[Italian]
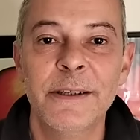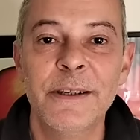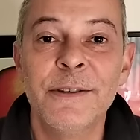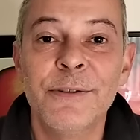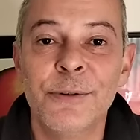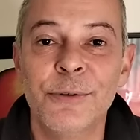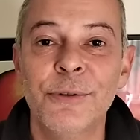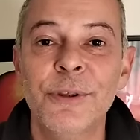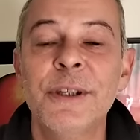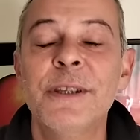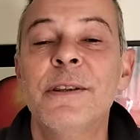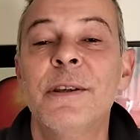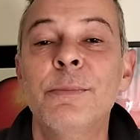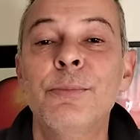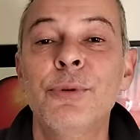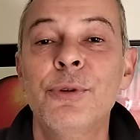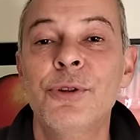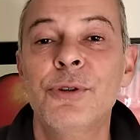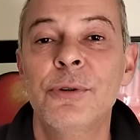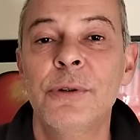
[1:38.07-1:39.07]
Ci sono
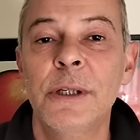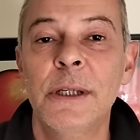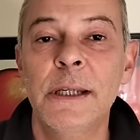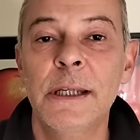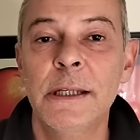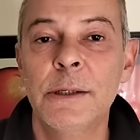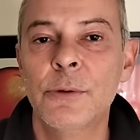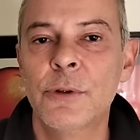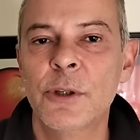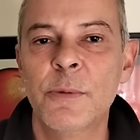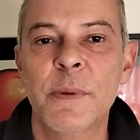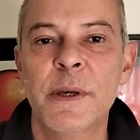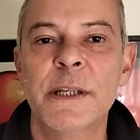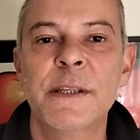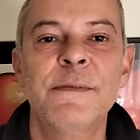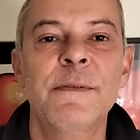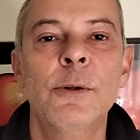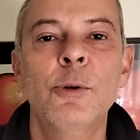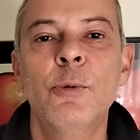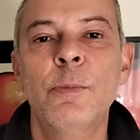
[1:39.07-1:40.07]
distribuzioni Linux per
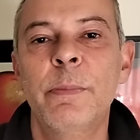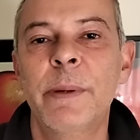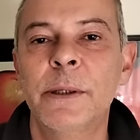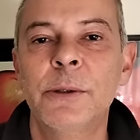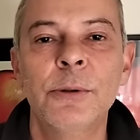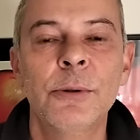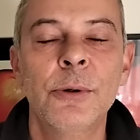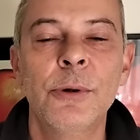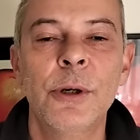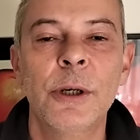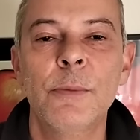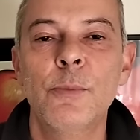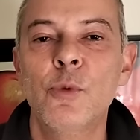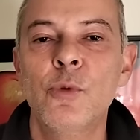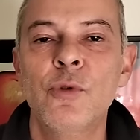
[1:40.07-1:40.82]
sviluppatori,